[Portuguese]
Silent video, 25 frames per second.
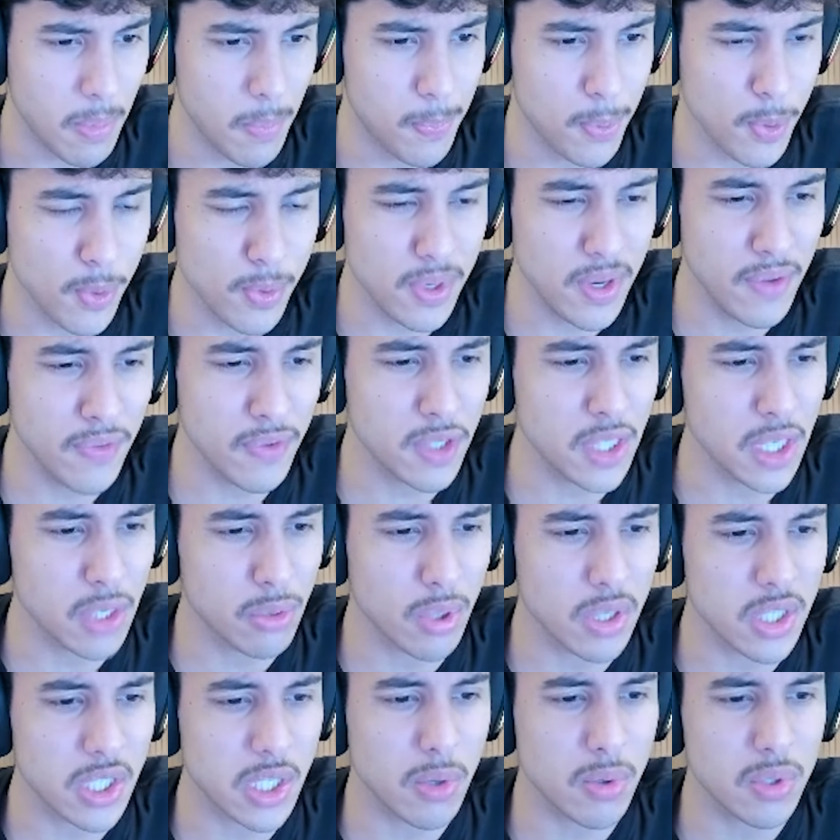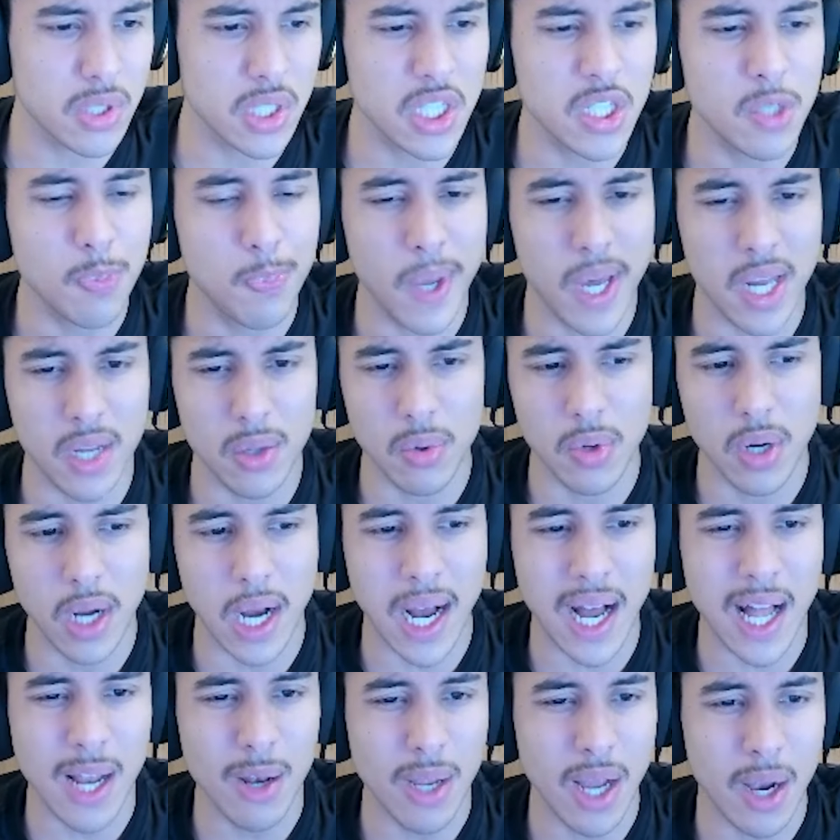Pro nível de atuação que se espera do
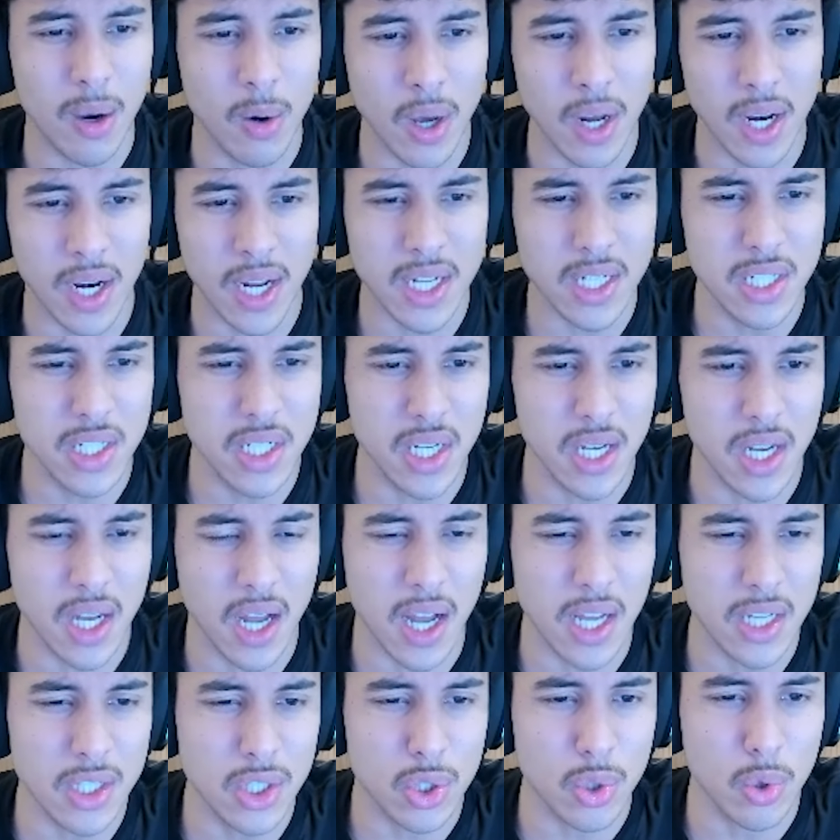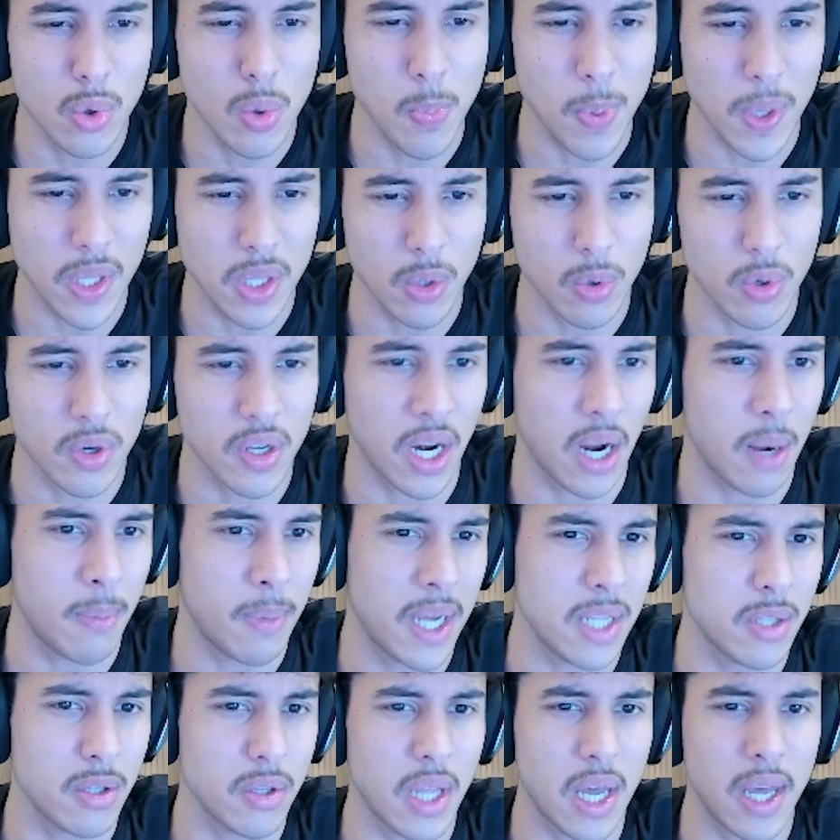Galo, e agora nem tinha a desculpa do
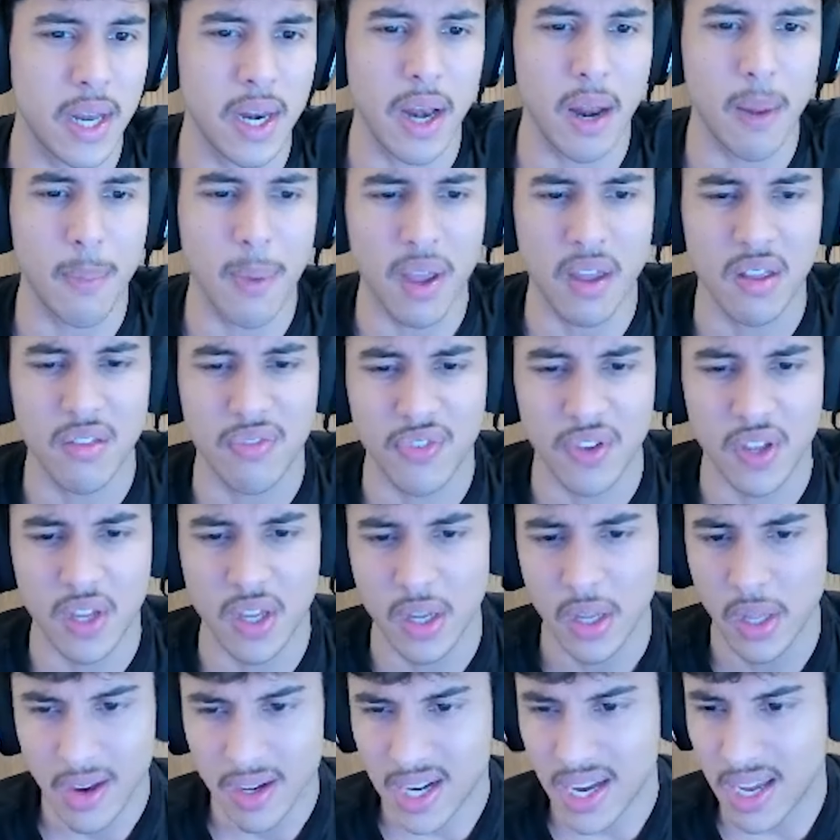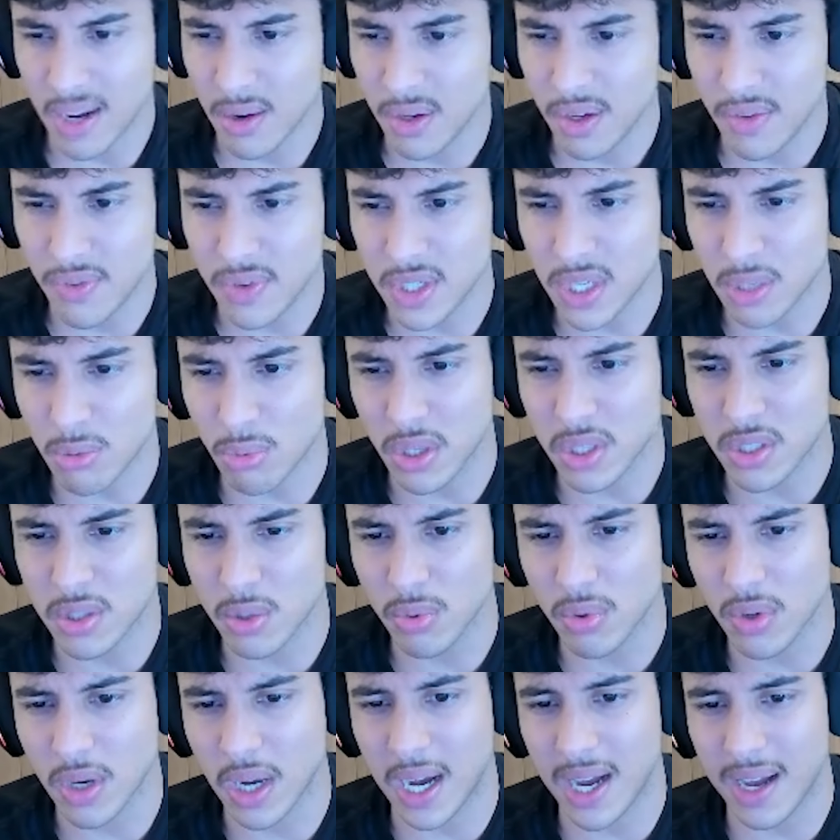gramado da Arena MRV. Cara, o nível de atuação
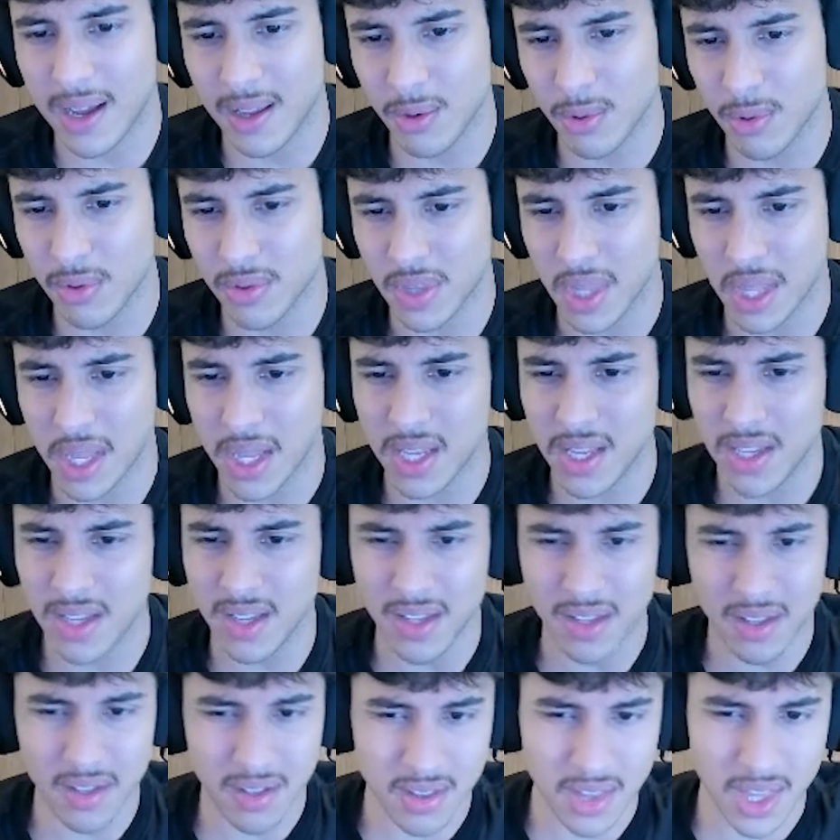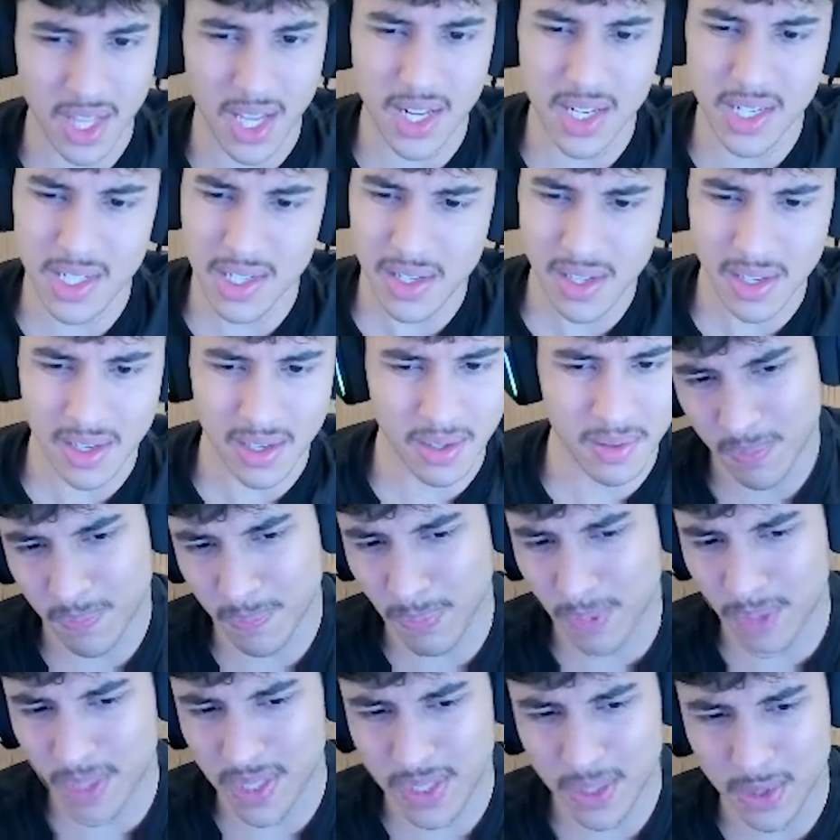do Galo tem, tem,
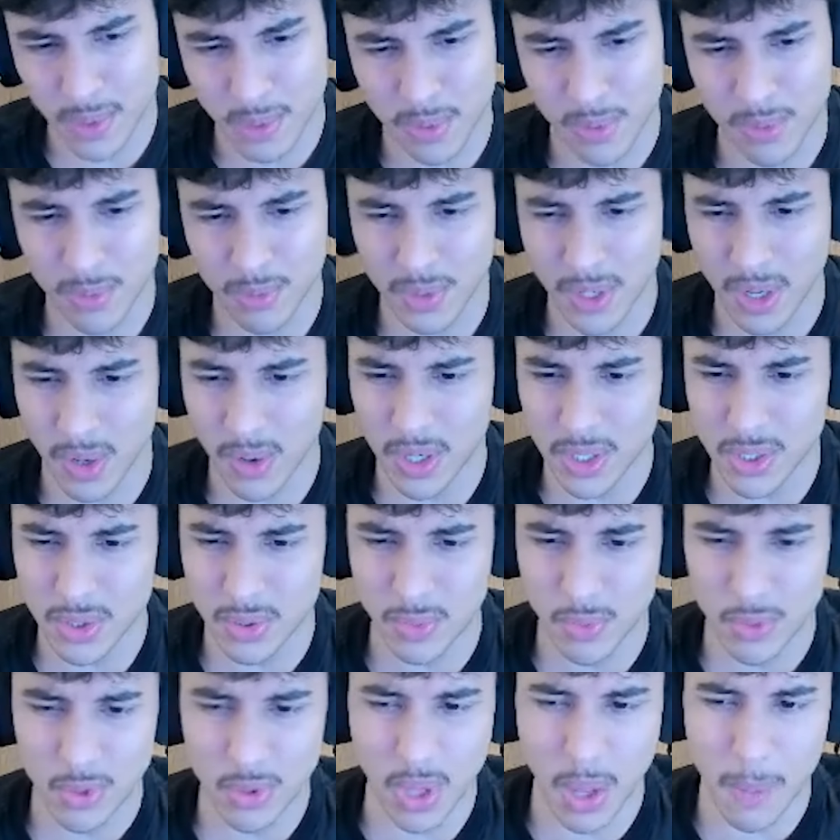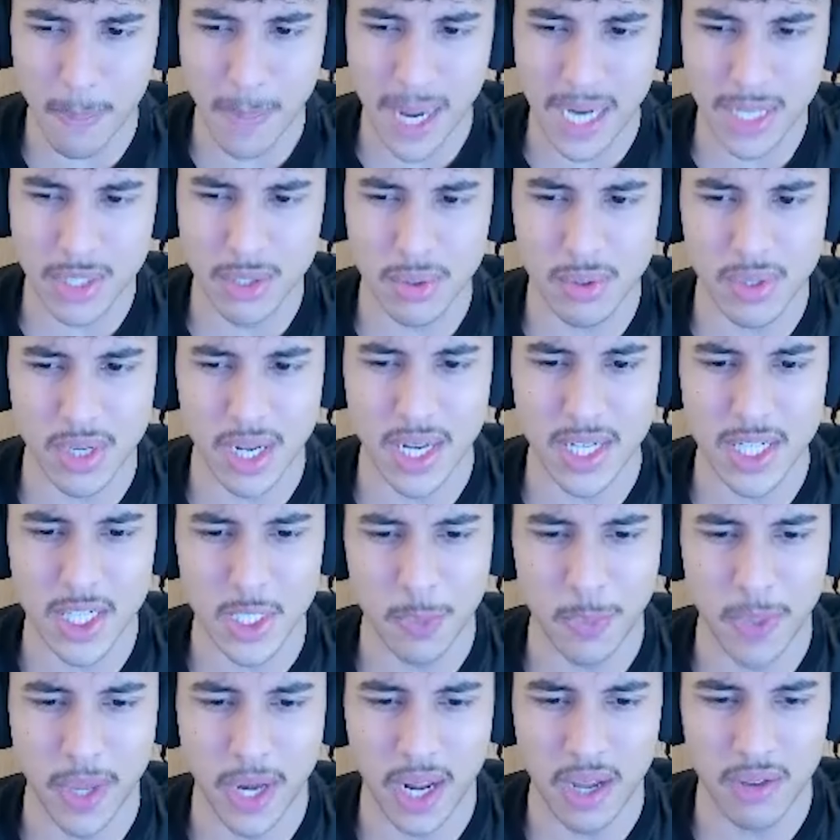porra, sido um negócio muito abaixo do que a gente
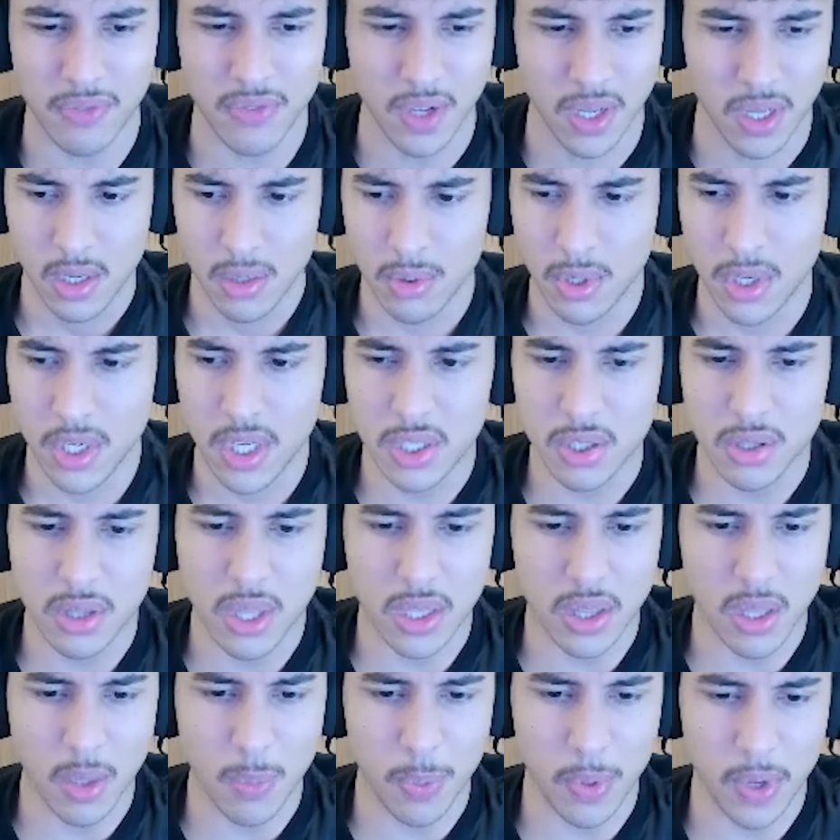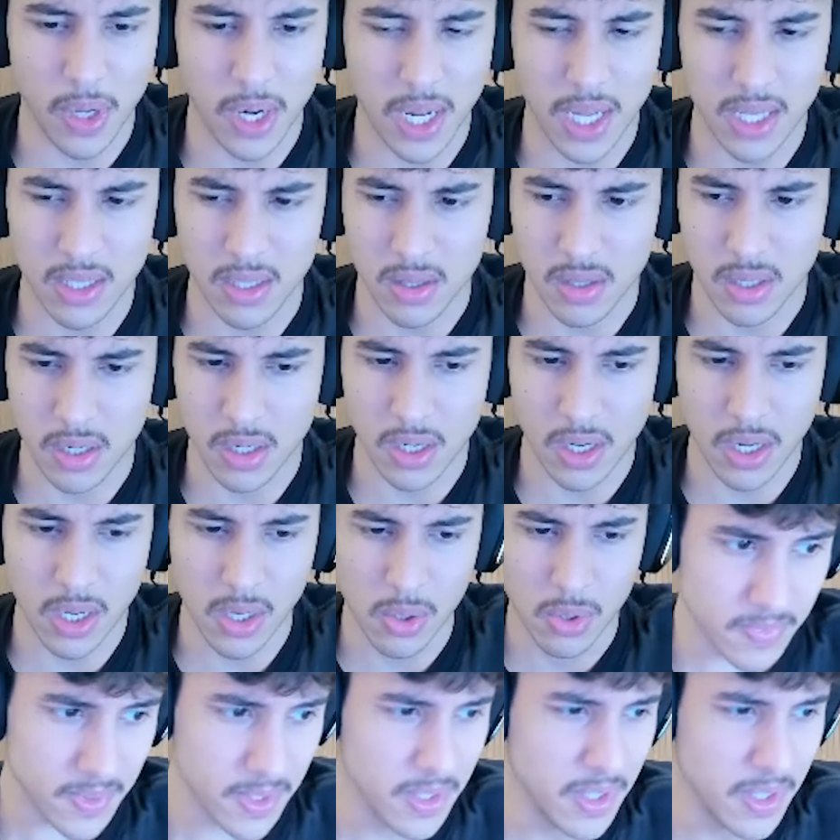esperava no início da temporada, tá ligado?